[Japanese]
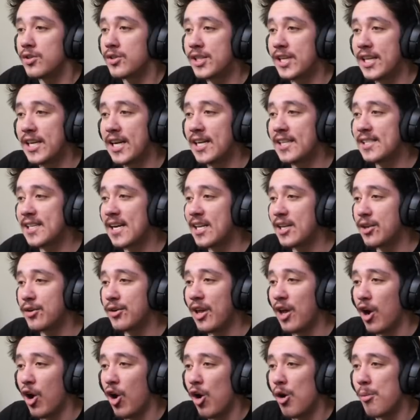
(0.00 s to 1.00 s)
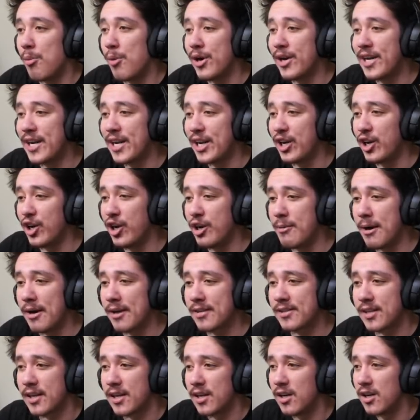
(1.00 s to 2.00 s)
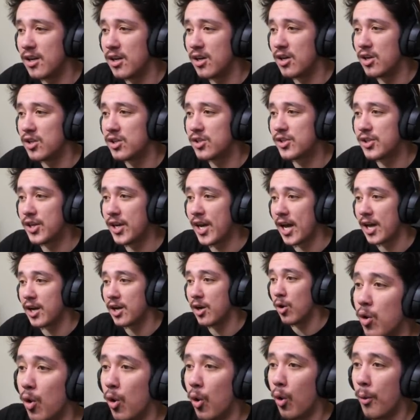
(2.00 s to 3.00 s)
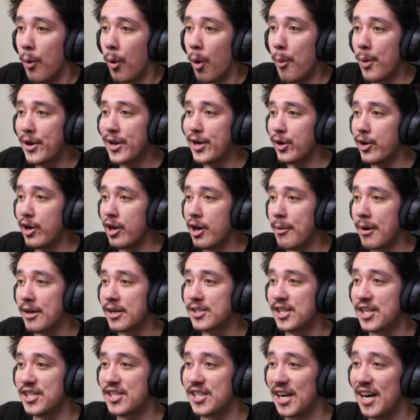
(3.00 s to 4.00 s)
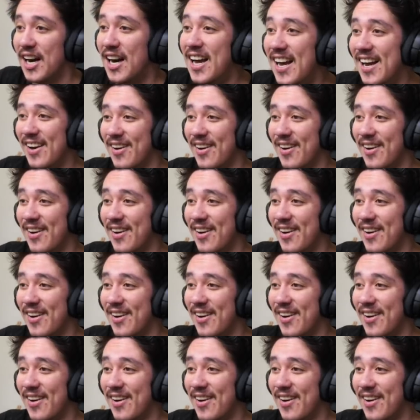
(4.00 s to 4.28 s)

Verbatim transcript: 追加された腕を思いっきり振り回す。すげえ。思いっきり振り回してんじゃん。